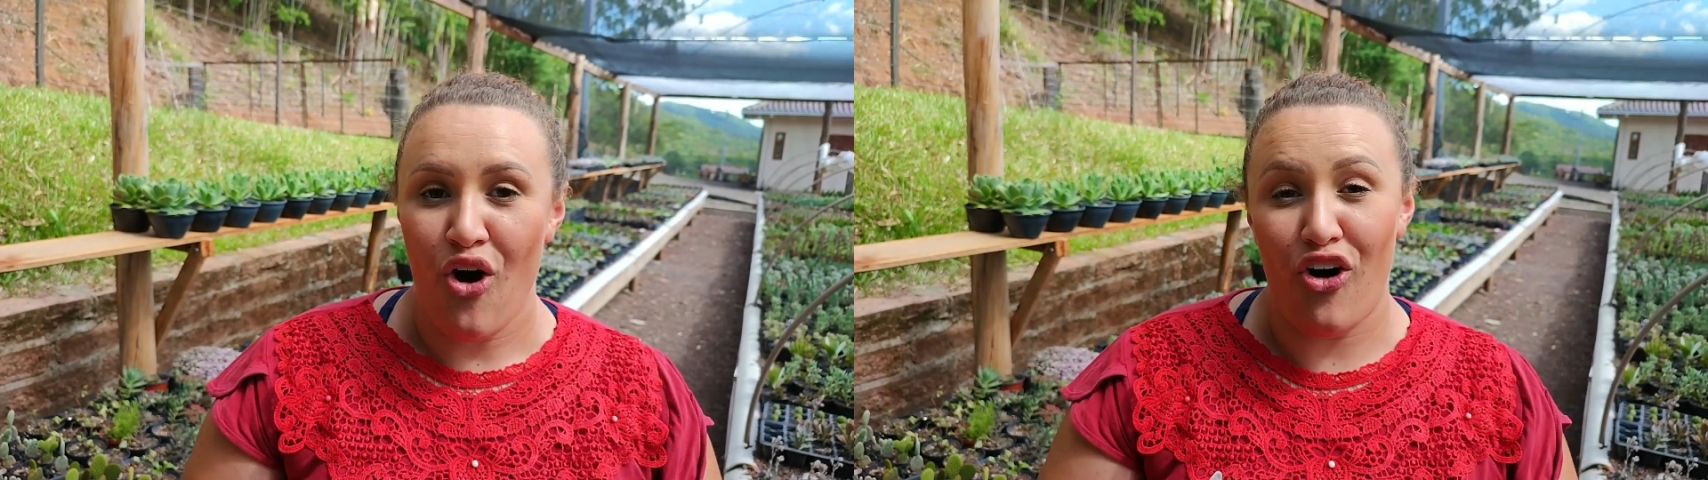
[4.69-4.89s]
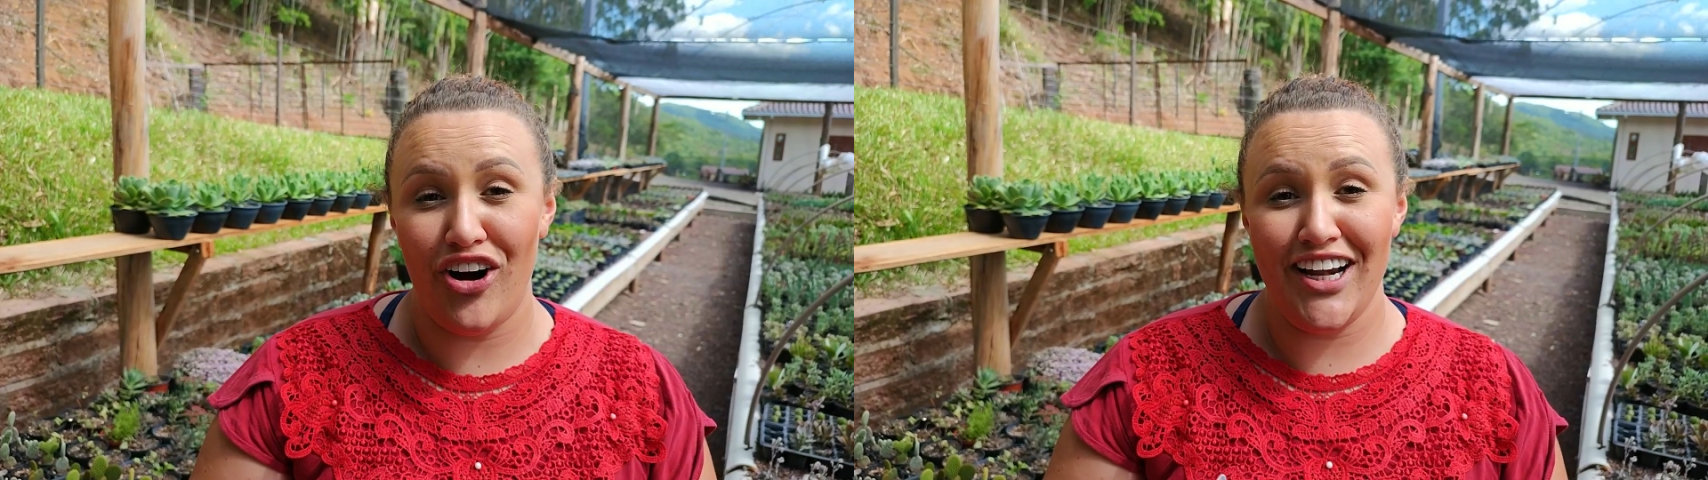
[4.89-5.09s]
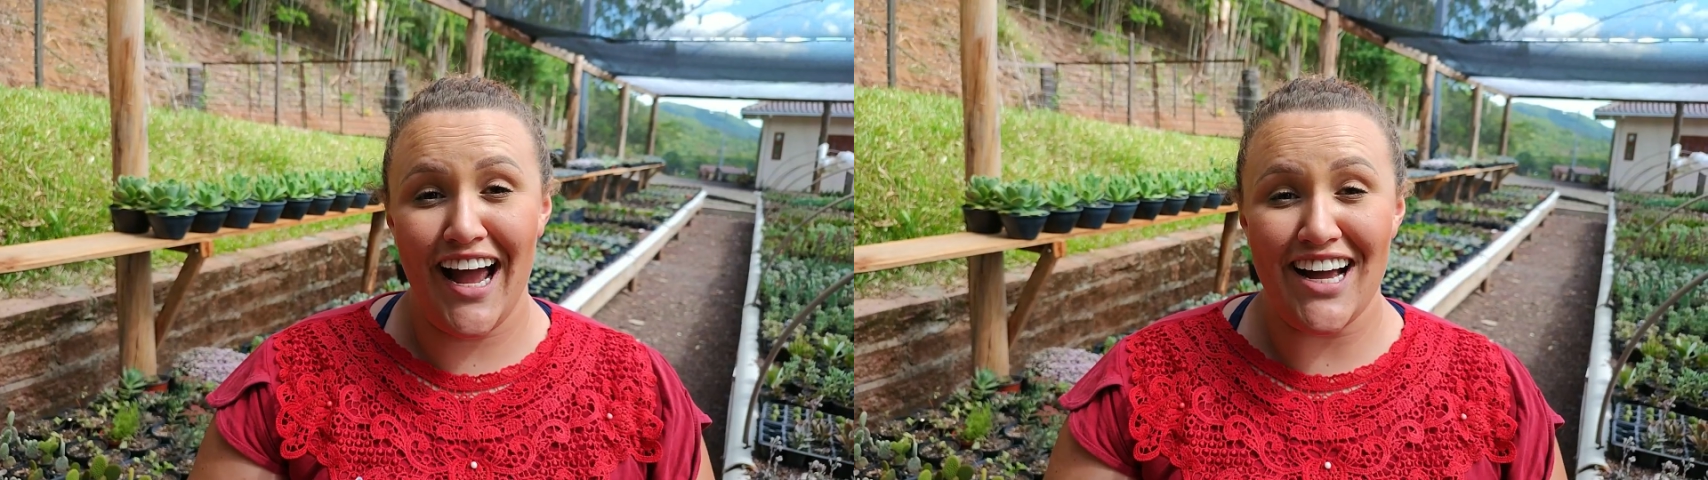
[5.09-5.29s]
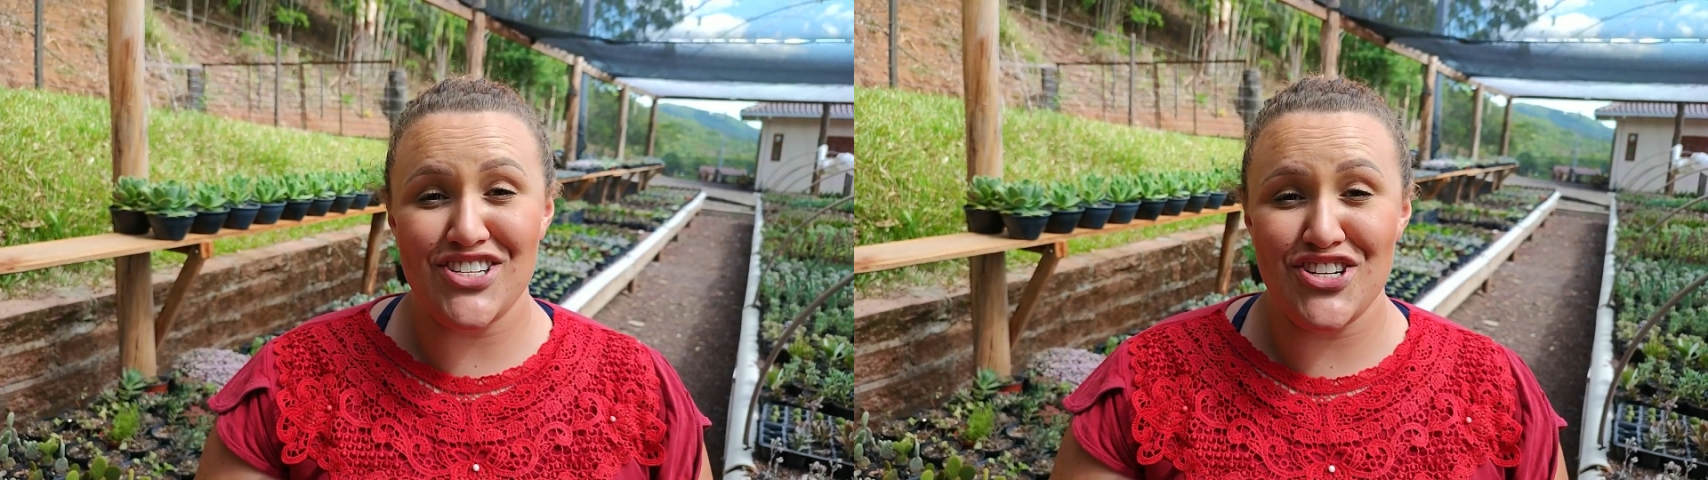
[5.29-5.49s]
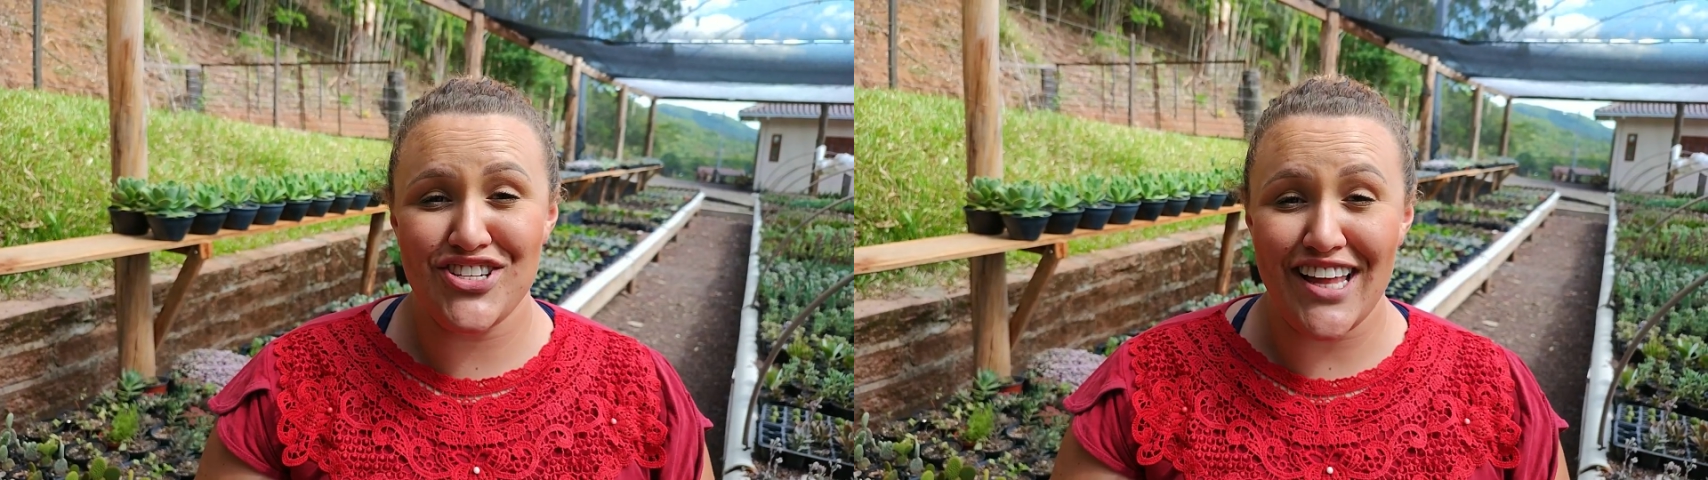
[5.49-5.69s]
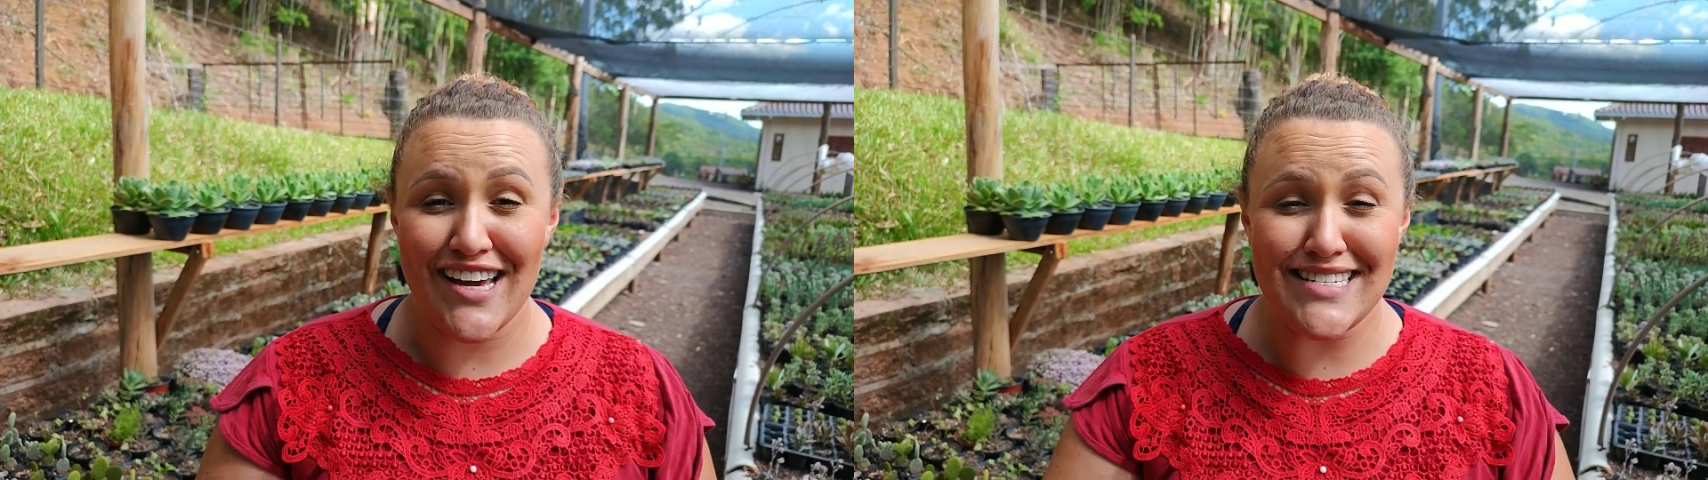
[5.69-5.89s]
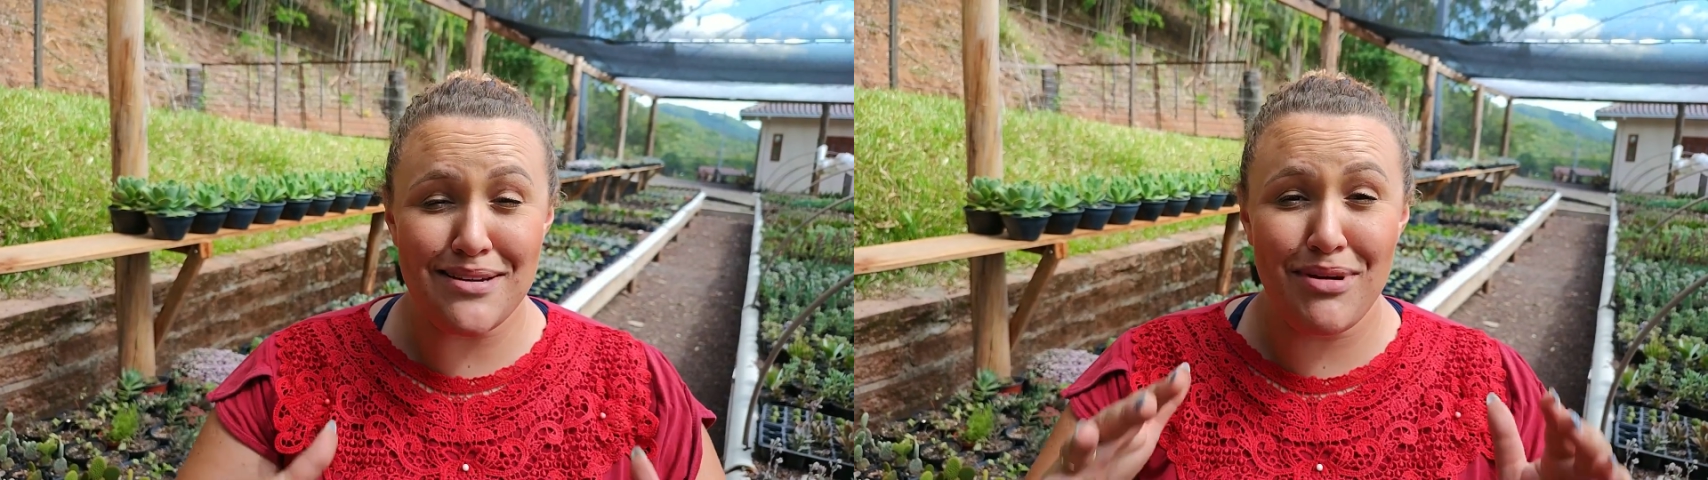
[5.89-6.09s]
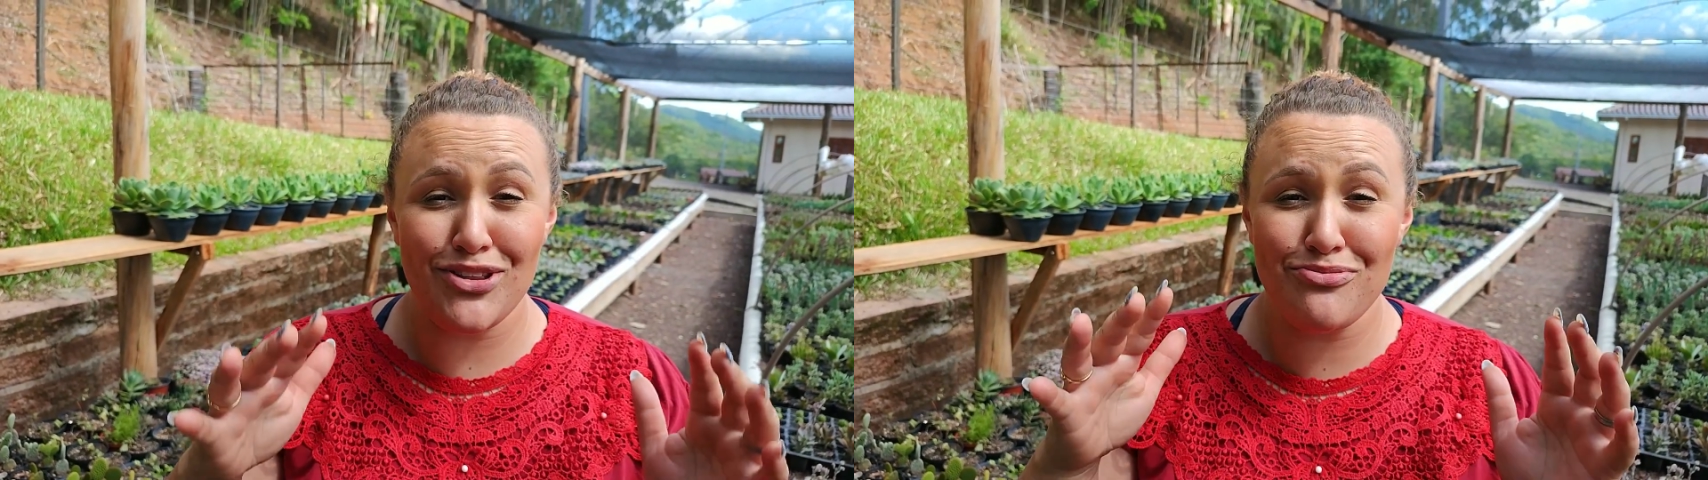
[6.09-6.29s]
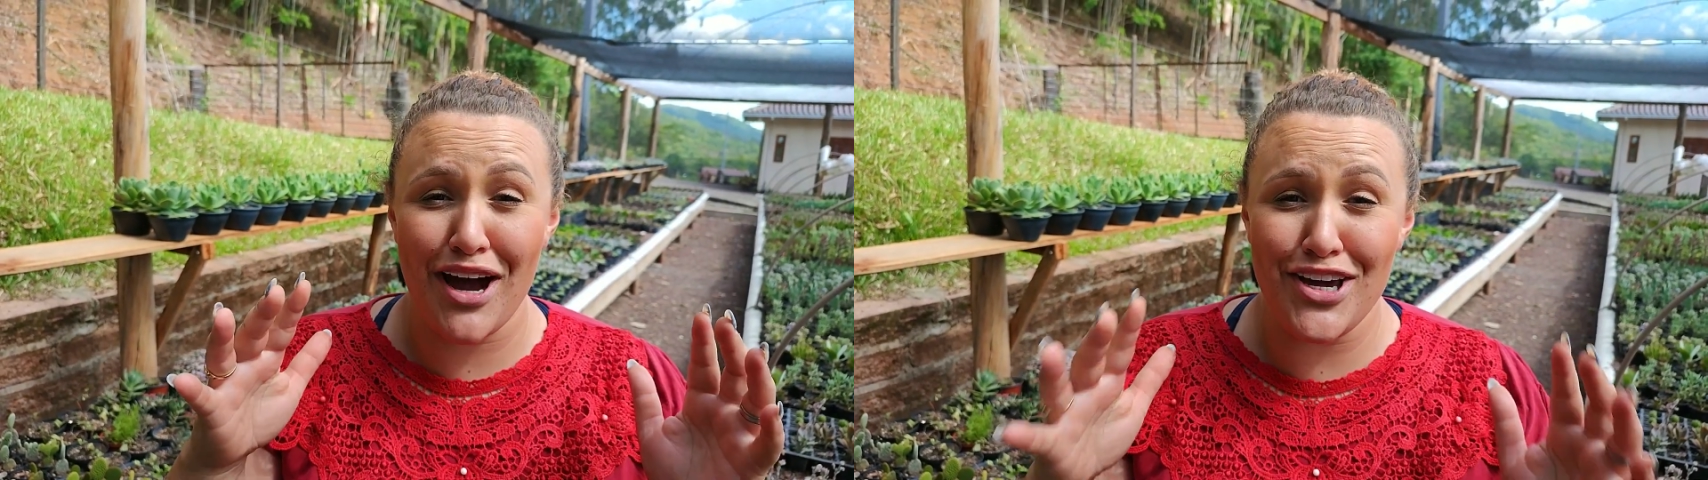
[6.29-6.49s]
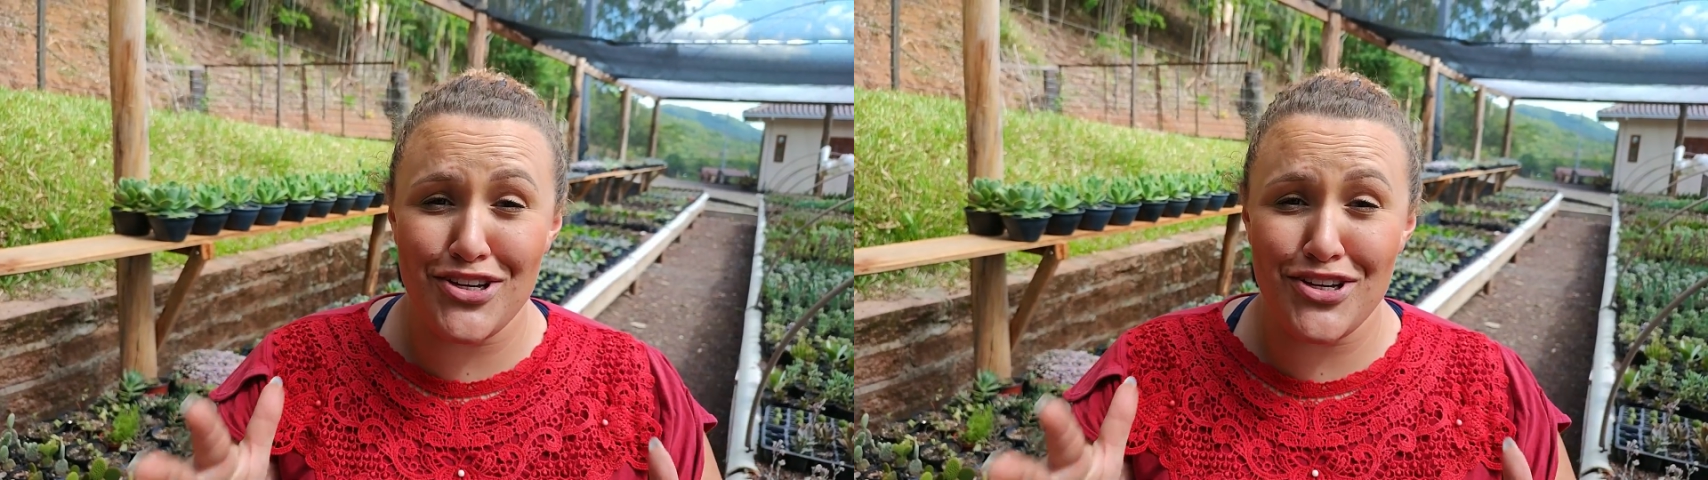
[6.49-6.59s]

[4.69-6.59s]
Olha, a gente está recebendo uma